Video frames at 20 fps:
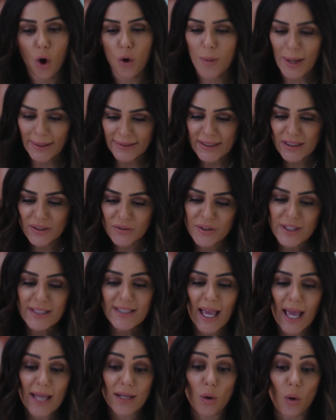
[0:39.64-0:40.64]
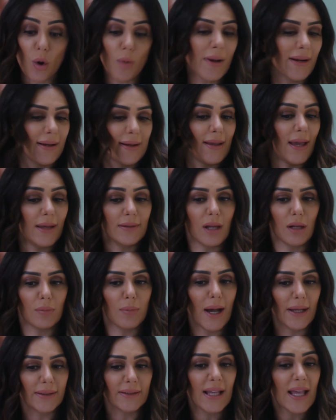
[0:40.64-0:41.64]
وبعدين افرضي انا وعمر رجعنا
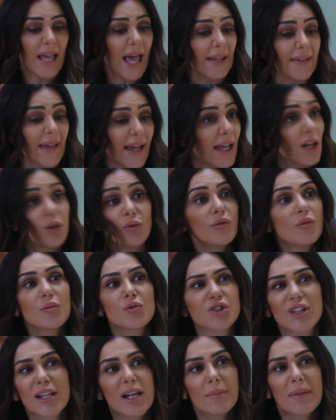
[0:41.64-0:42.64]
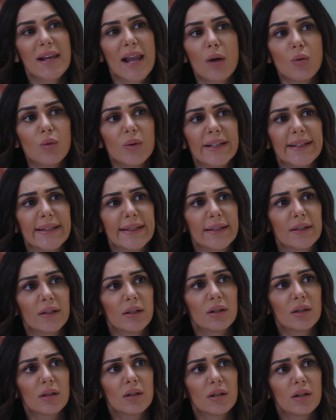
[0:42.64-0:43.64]
لبعض ادخلهم في مشكله من الاول
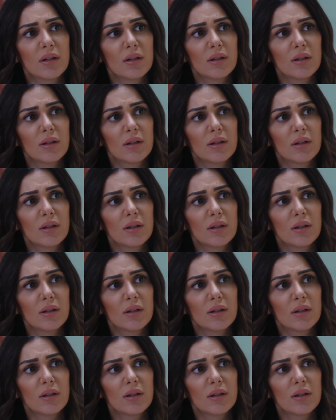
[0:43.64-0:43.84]
ليه مم.